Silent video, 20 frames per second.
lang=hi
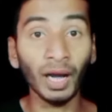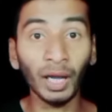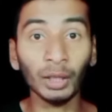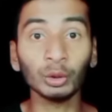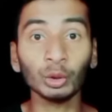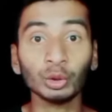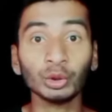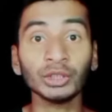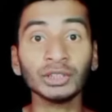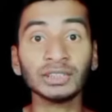
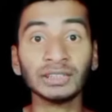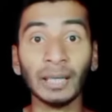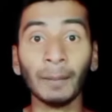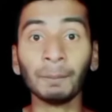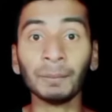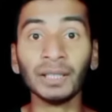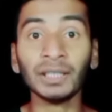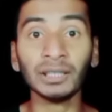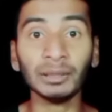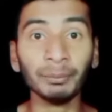हाँ दोस्तों इस
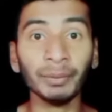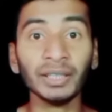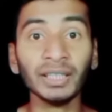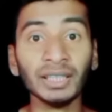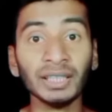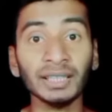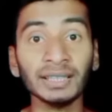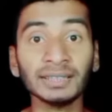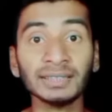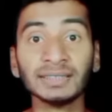स्टैम्प का
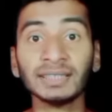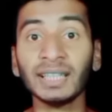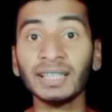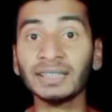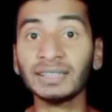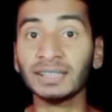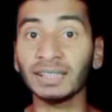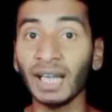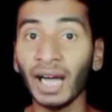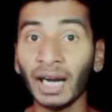कीमत है
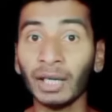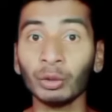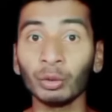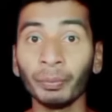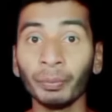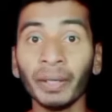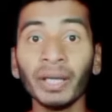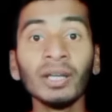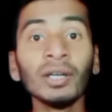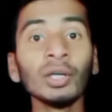अट्ठाईस
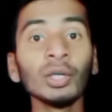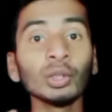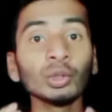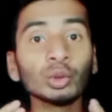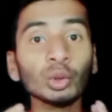लाख रुपये